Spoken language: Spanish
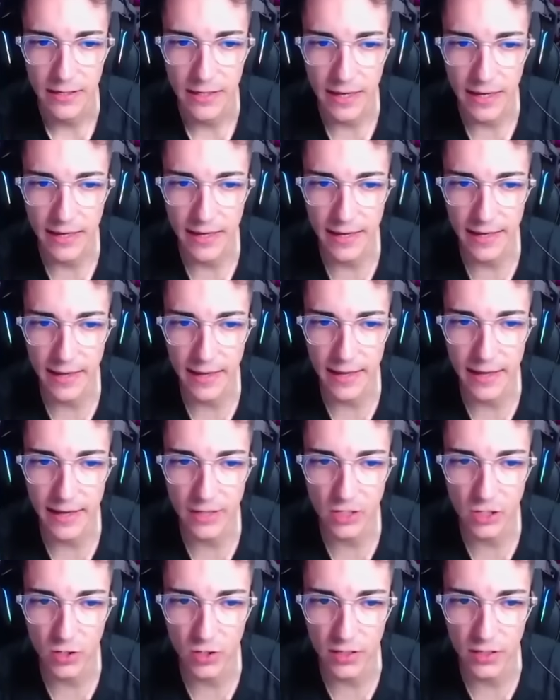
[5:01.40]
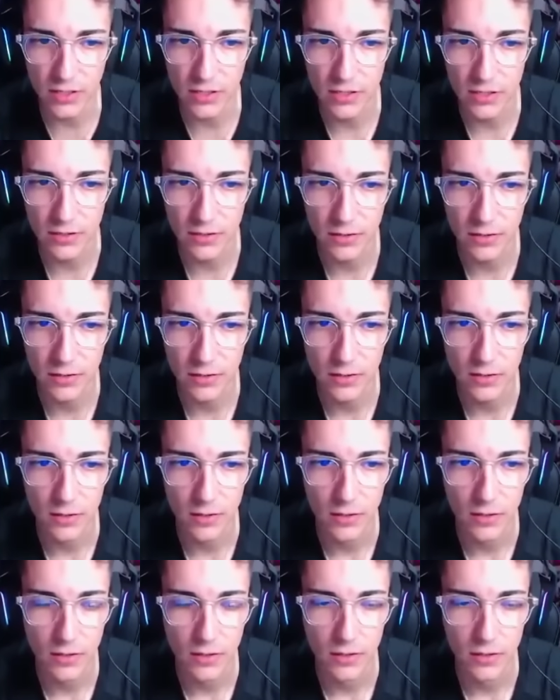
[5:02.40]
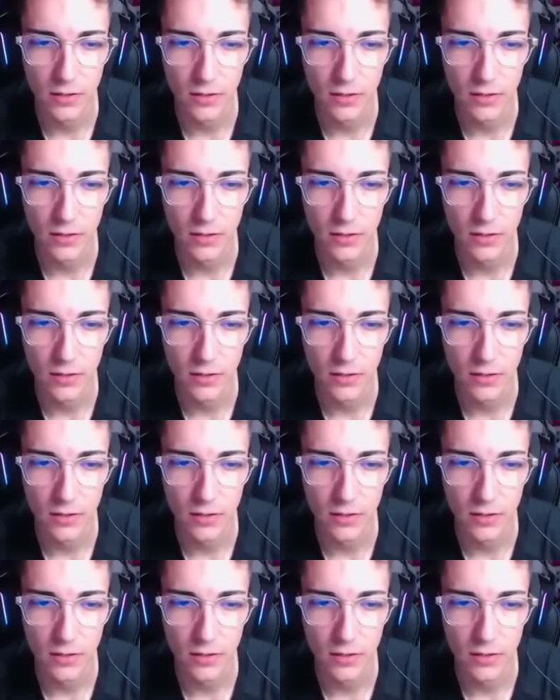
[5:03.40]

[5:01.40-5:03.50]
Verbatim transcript: Que quiera. Eso es. no